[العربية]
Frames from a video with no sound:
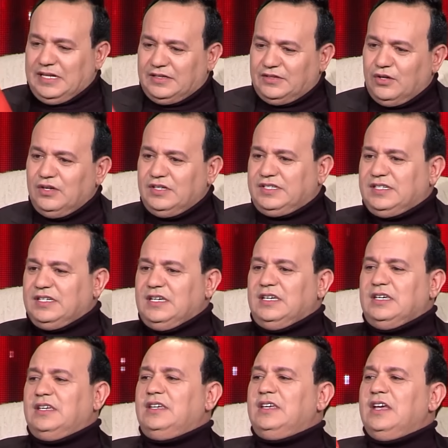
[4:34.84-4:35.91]

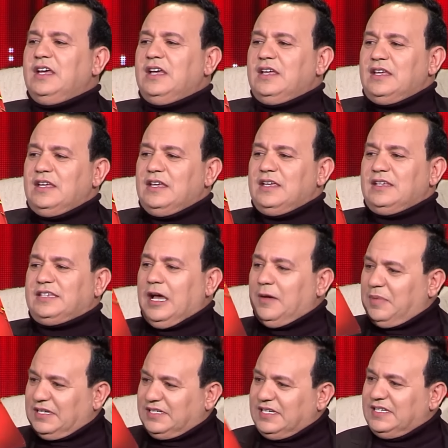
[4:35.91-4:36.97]
الندلسي كريم الغربي
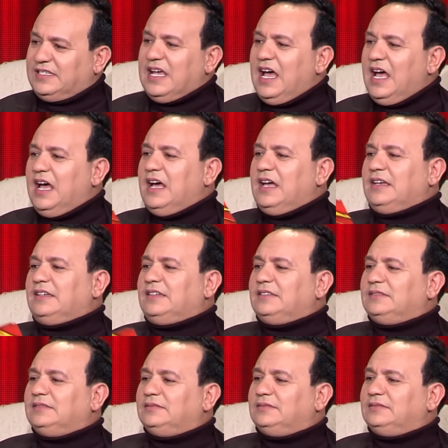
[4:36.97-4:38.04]
صابر سيزار
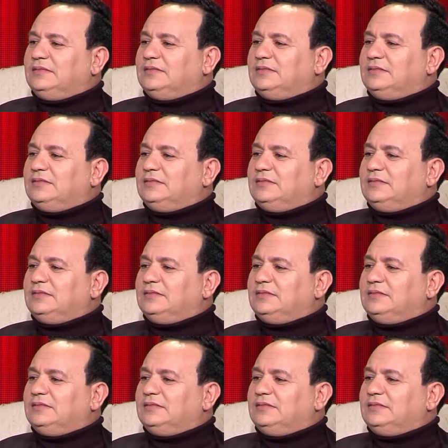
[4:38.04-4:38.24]
كريم